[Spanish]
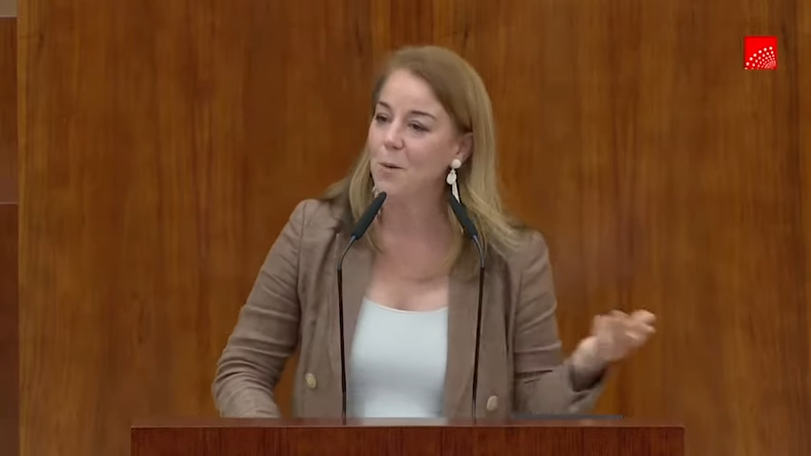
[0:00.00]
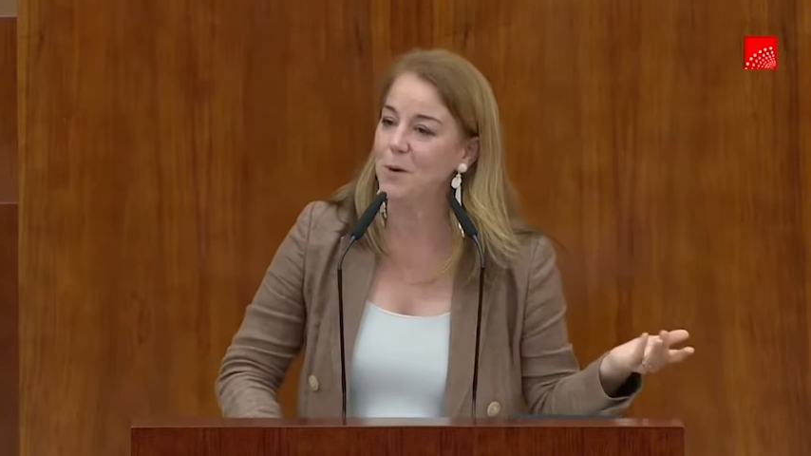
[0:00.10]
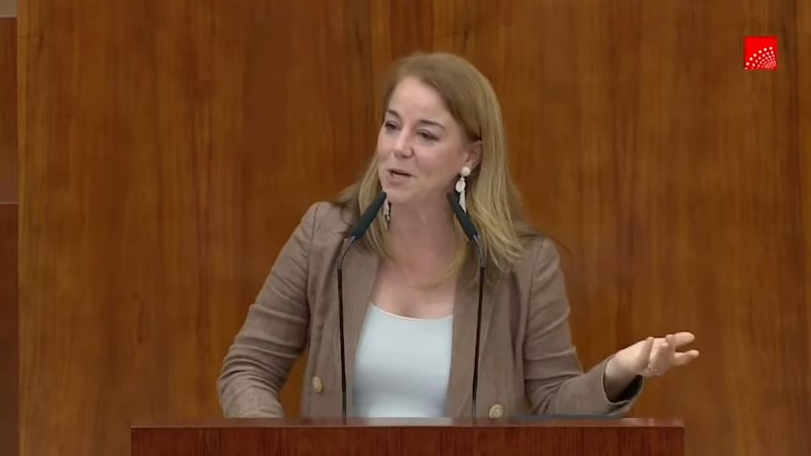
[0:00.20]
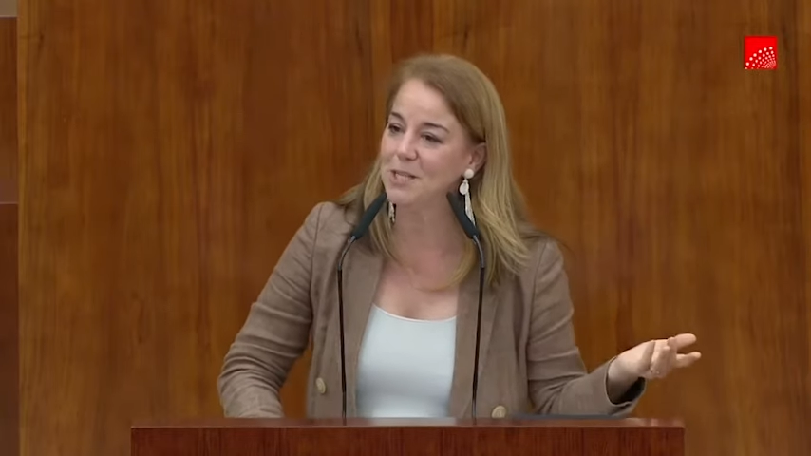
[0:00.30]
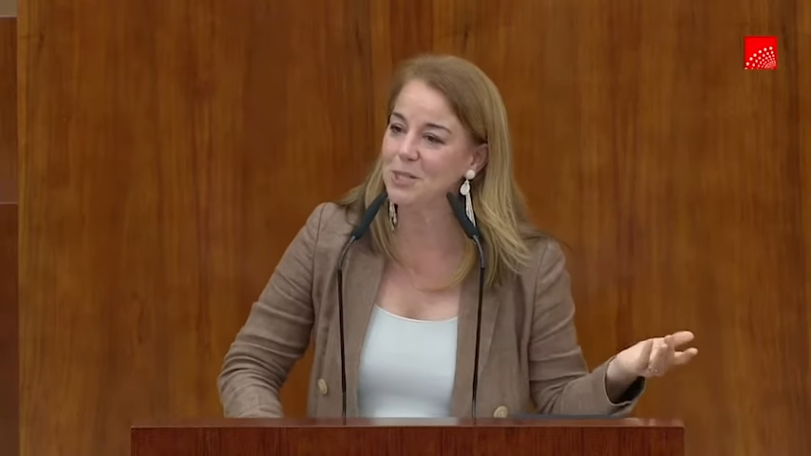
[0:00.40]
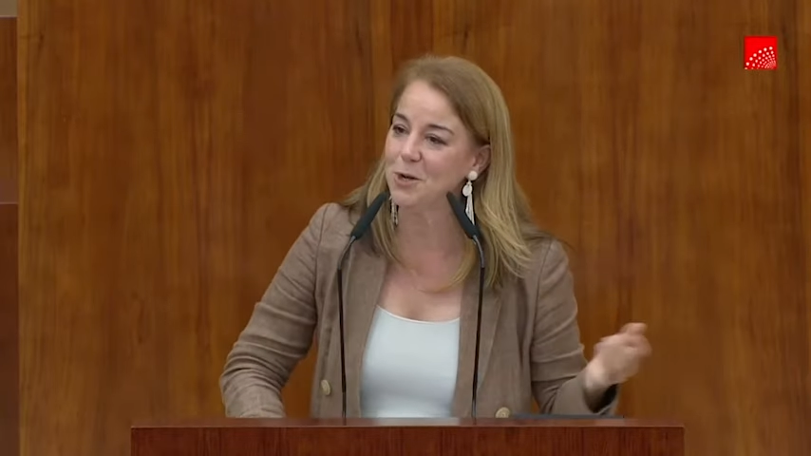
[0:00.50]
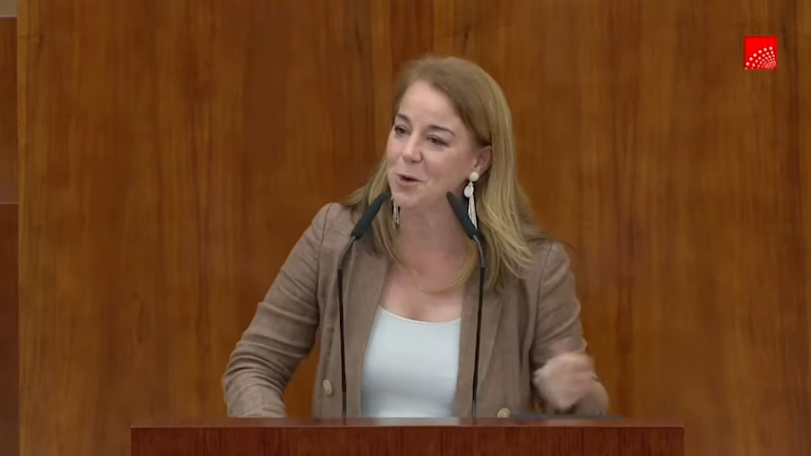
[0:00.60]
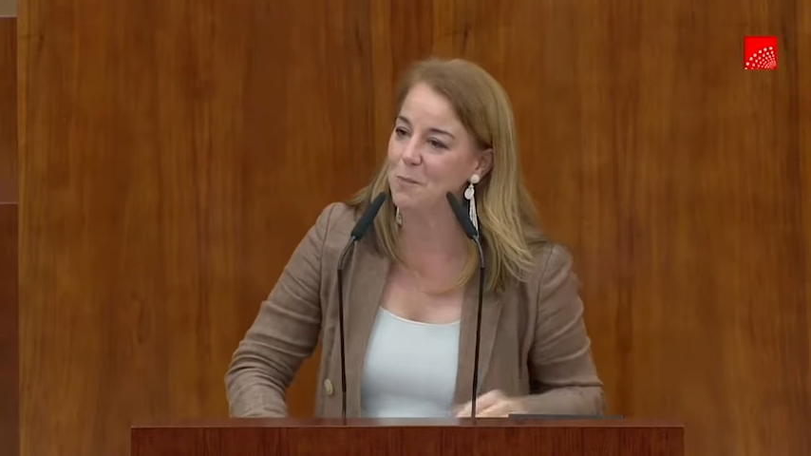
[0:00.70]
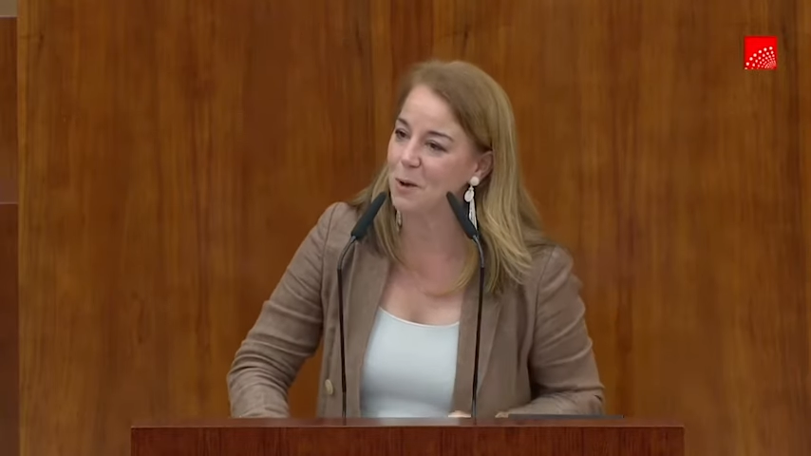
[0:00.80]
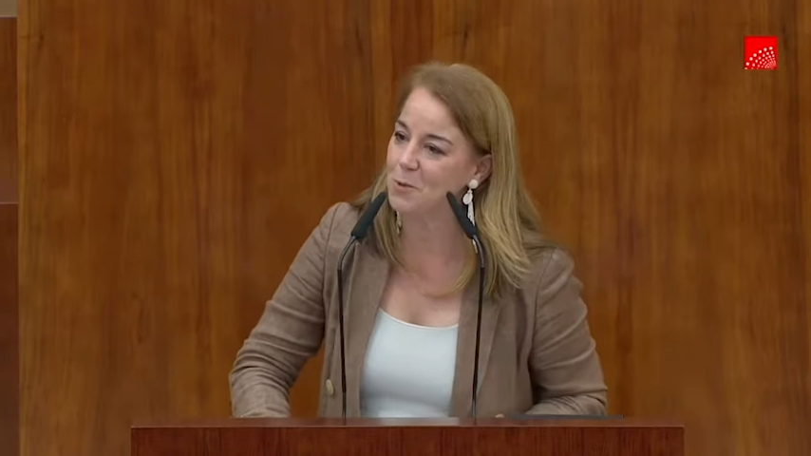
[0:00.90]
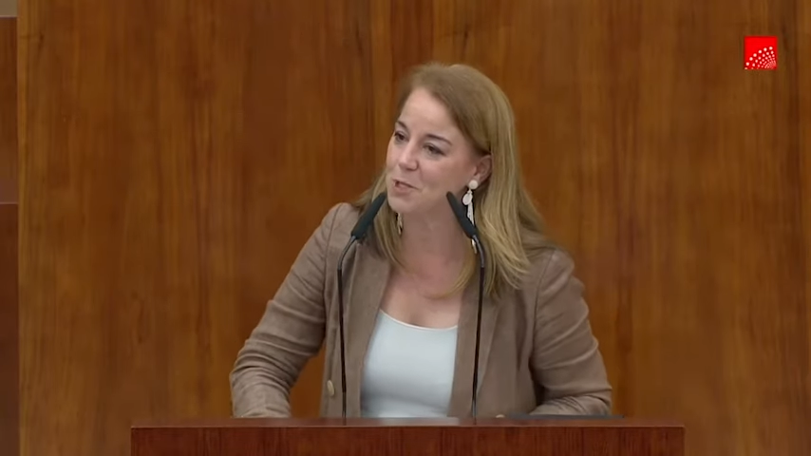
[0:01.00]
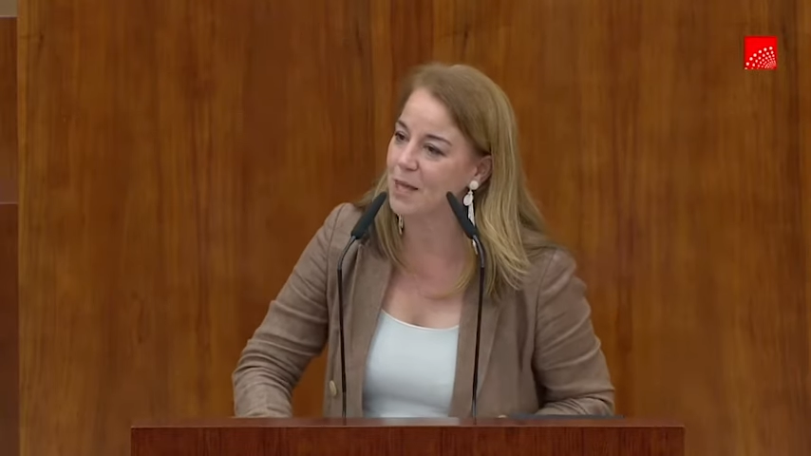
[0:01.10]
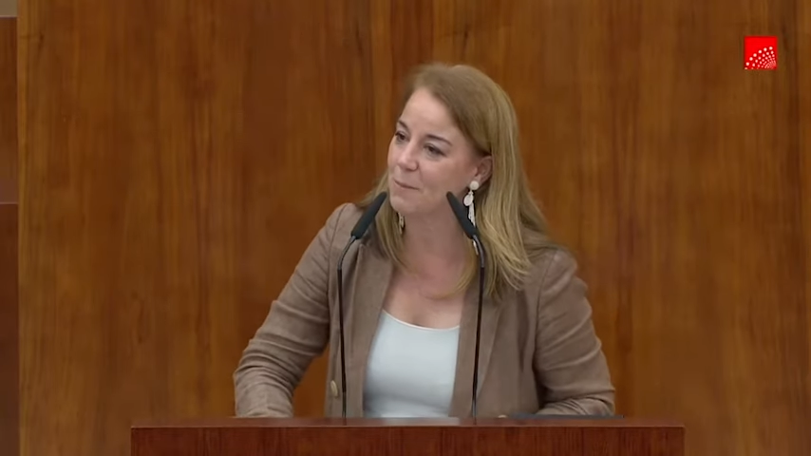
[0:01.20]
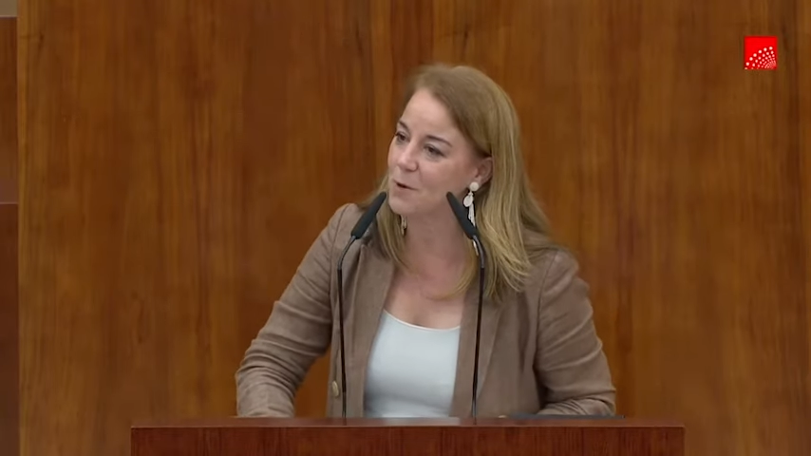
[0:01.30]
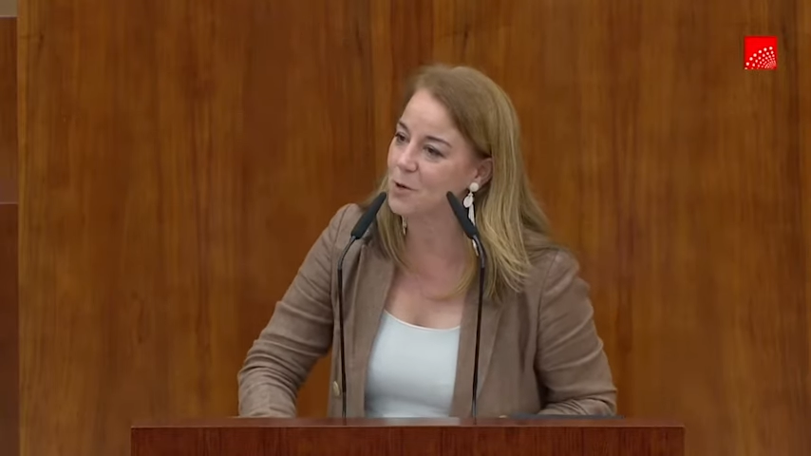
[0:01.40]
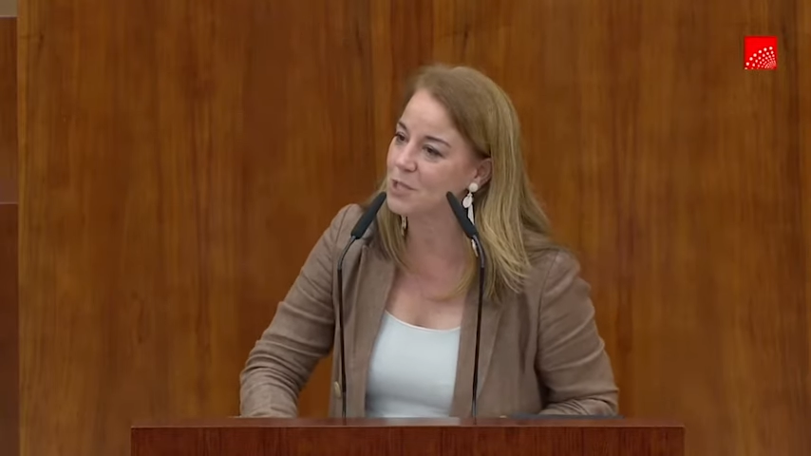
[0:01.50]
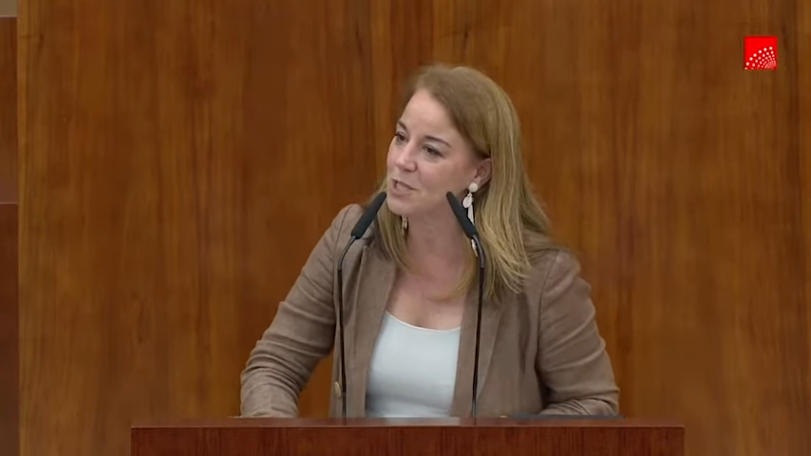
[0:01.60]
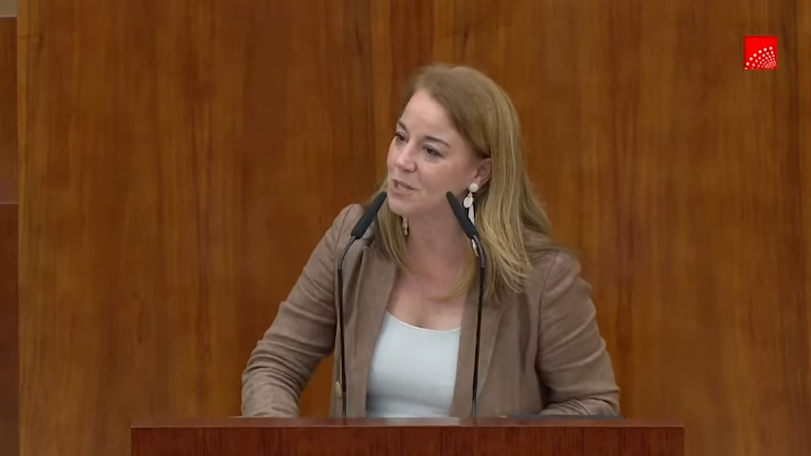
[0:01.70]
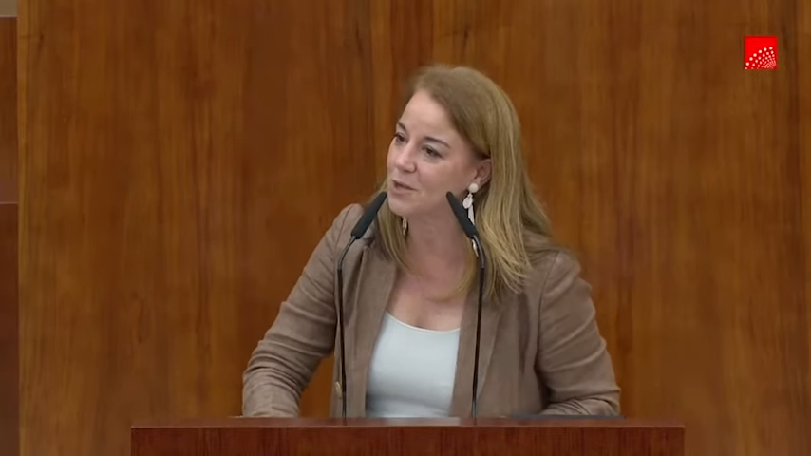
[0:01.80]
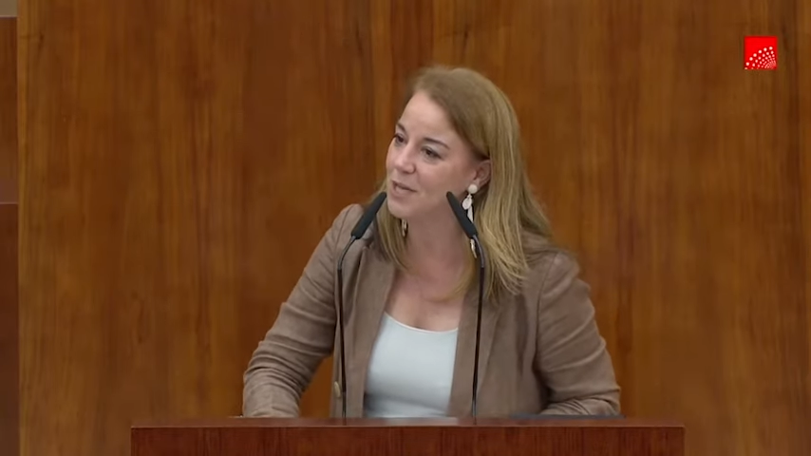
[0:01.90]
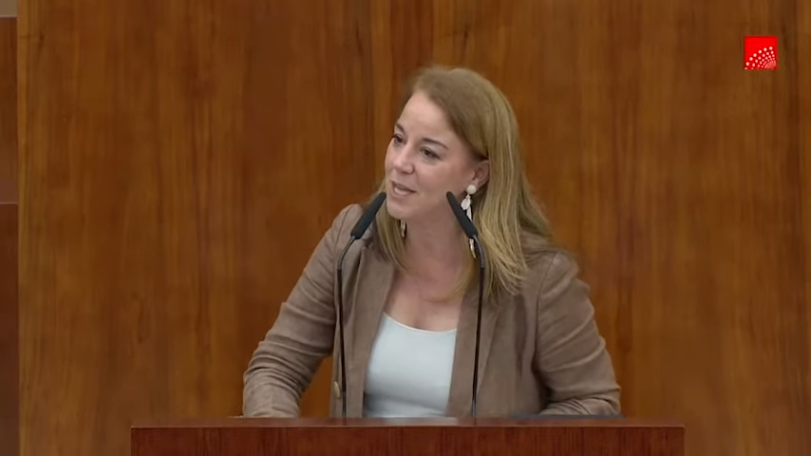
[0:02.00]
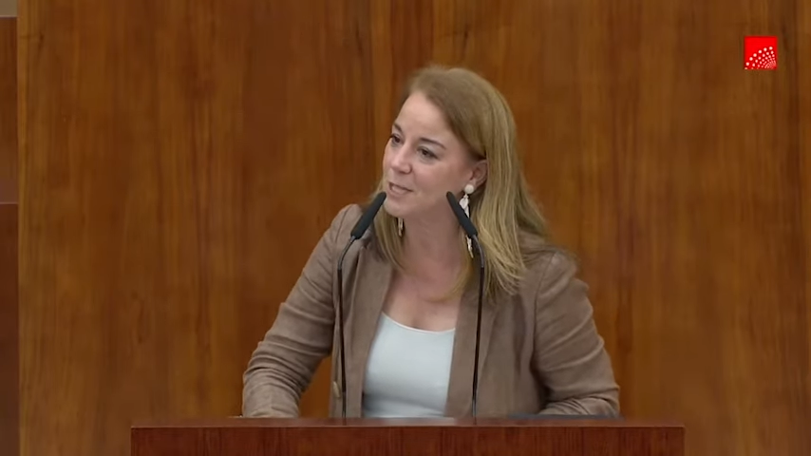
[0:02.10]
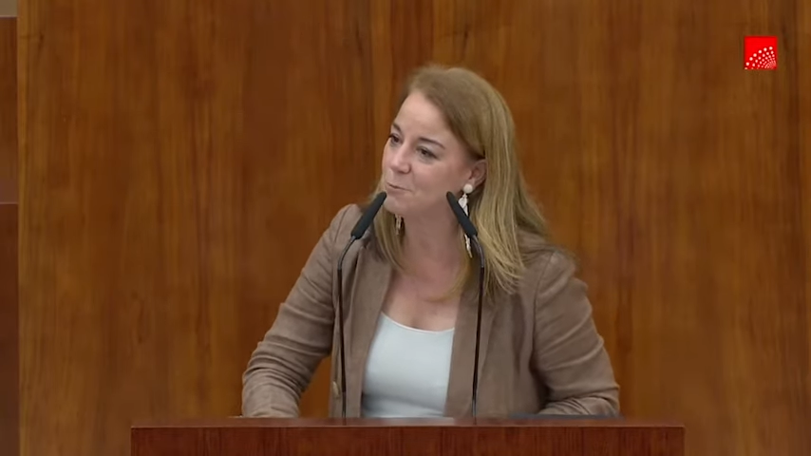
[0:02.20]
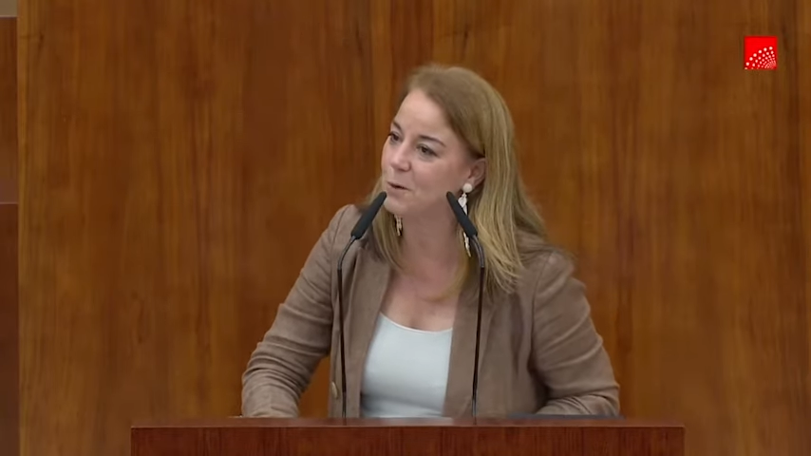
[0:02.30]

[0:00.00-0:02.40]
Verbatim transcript: Por eso me gusta Vox, señorías,